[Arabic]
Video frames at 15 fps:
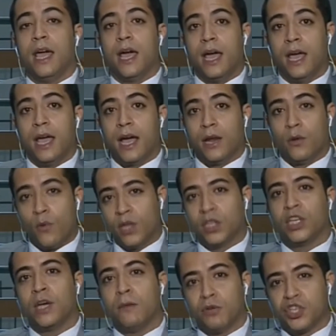
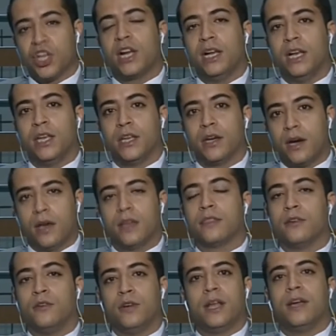الوضع بشكل خاص
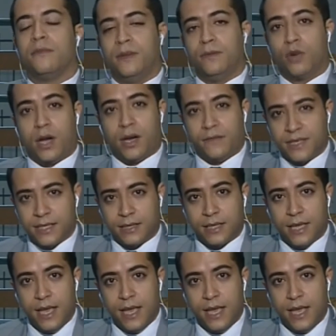هنا في محافظة